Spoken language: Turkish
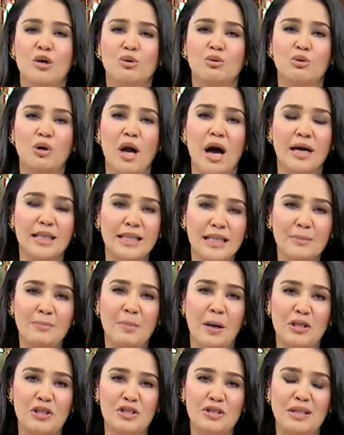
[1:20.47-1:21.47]
Kuraklık
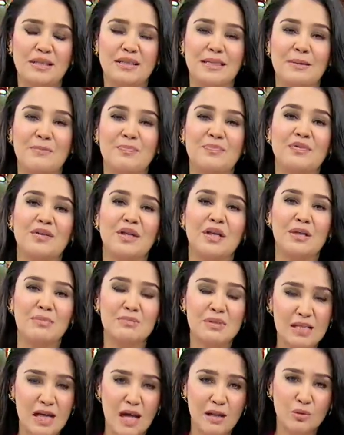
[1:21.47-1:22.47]
başladı.
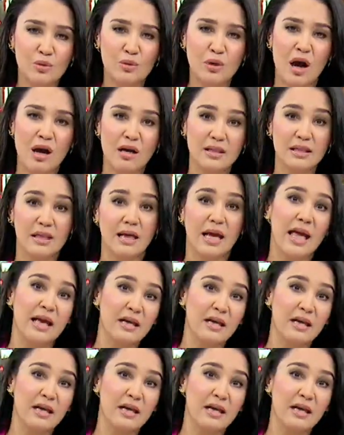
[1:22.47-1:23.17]
Tarımsal kuraklık,